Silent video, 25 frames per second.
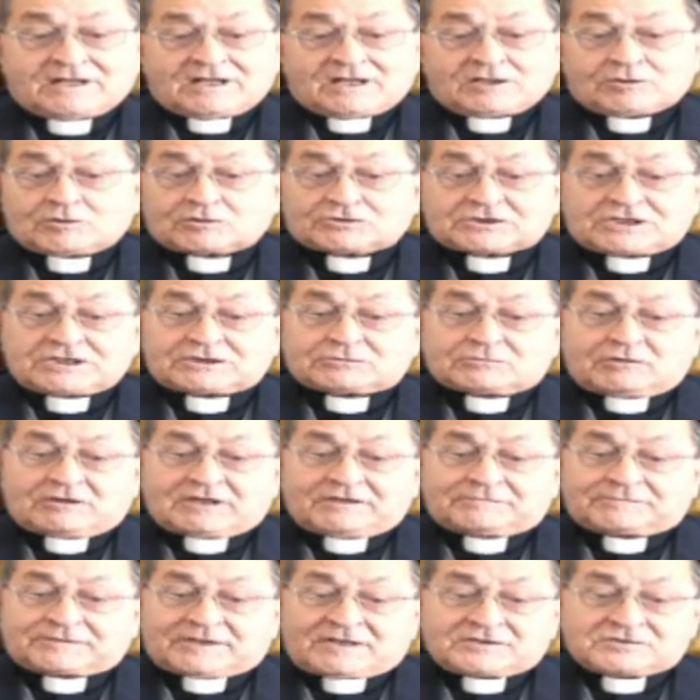lo
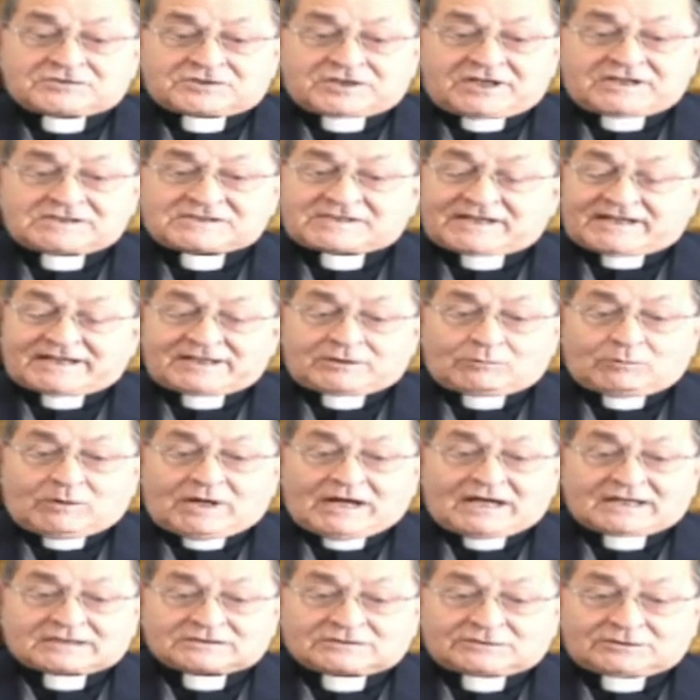scrittore francese a
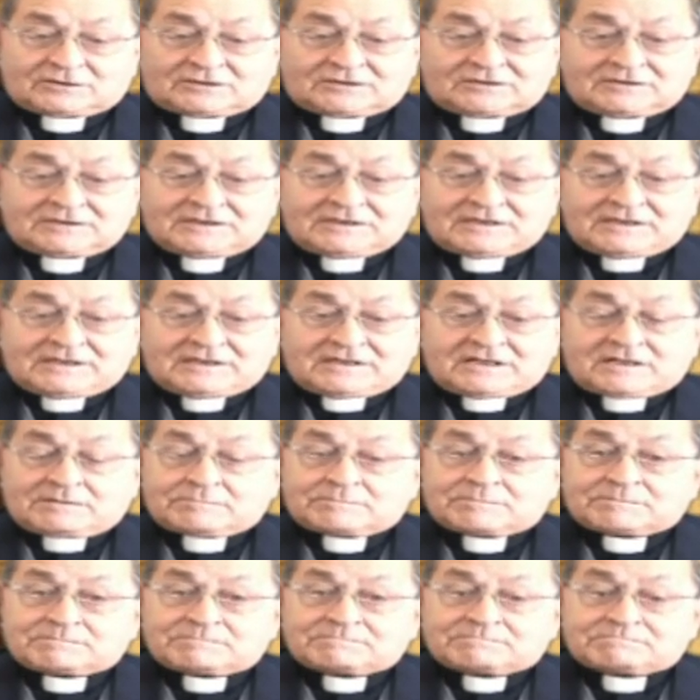riguardo,
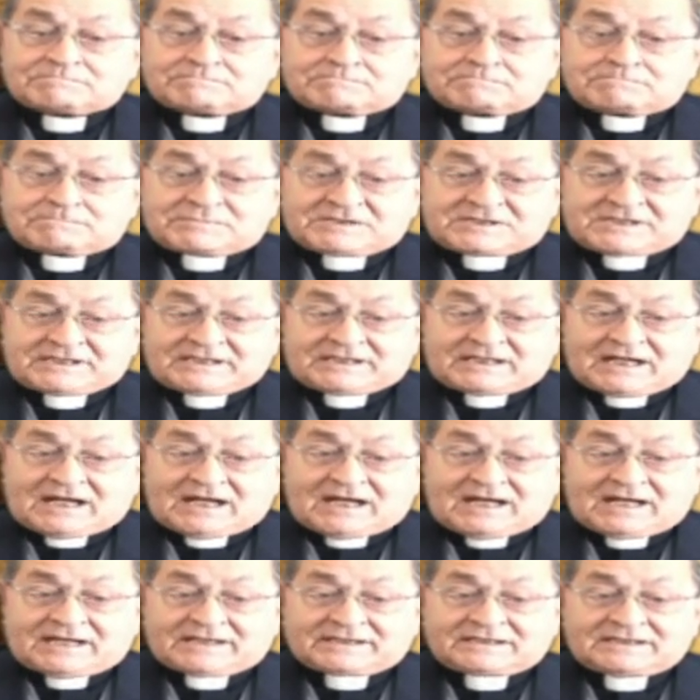
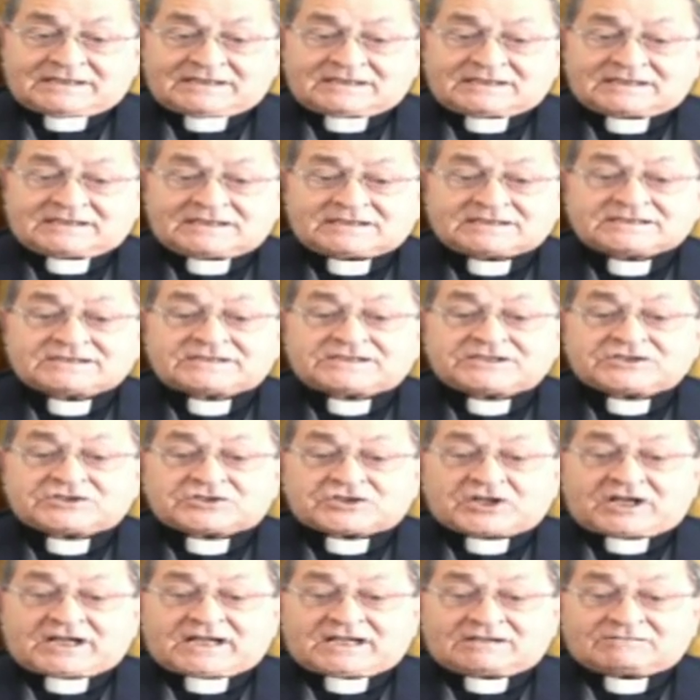Sicari,
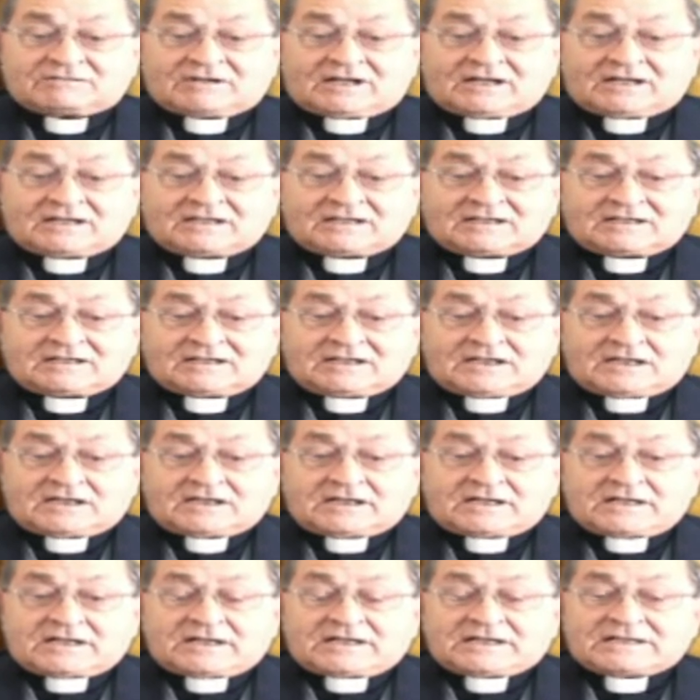diceva
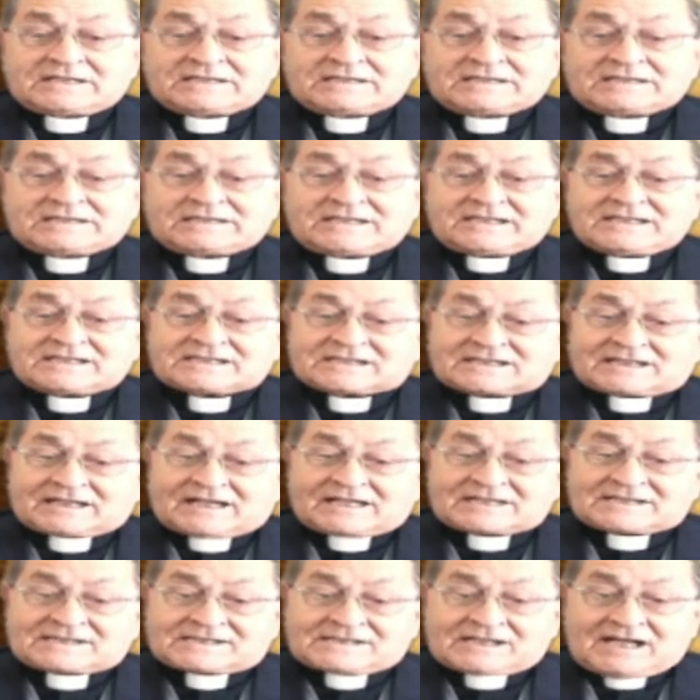
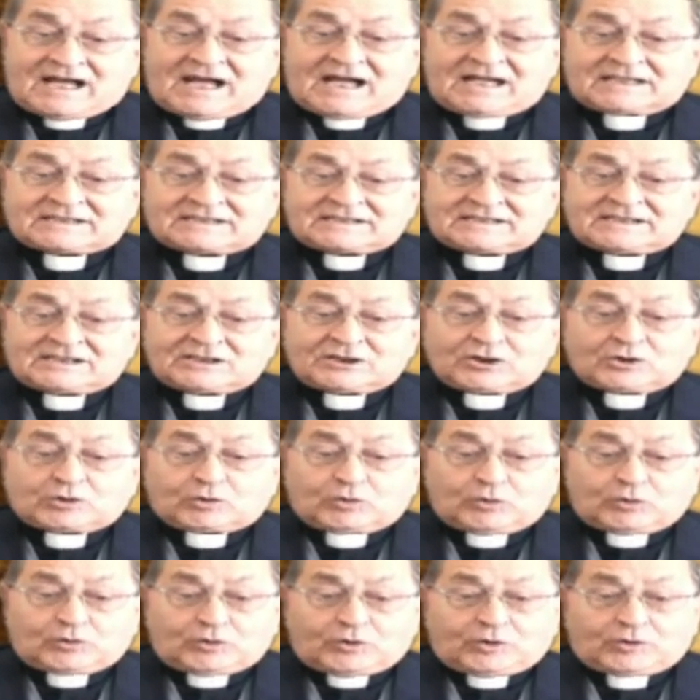Disgraziati
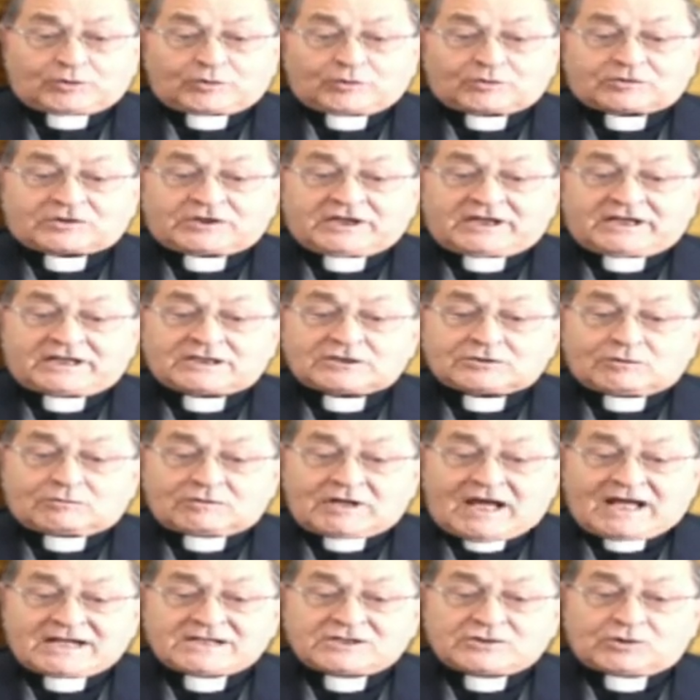coloro che
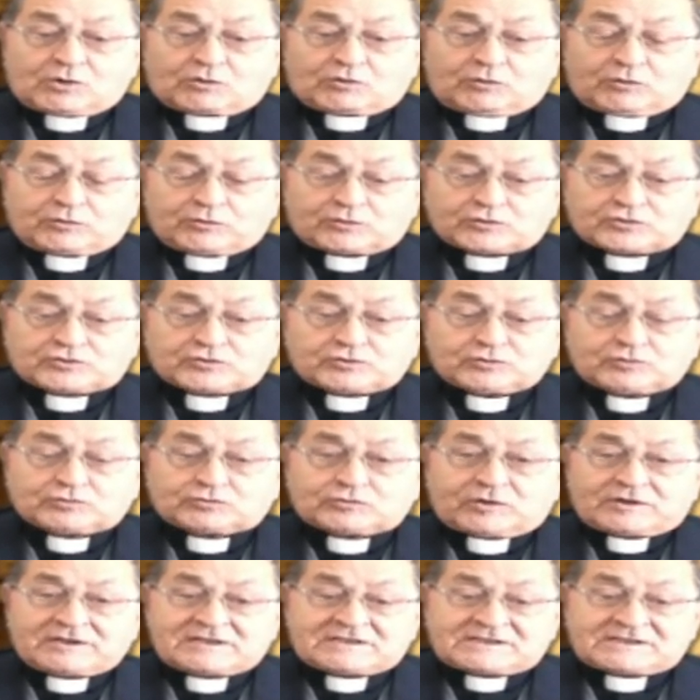non hanno conosciuto il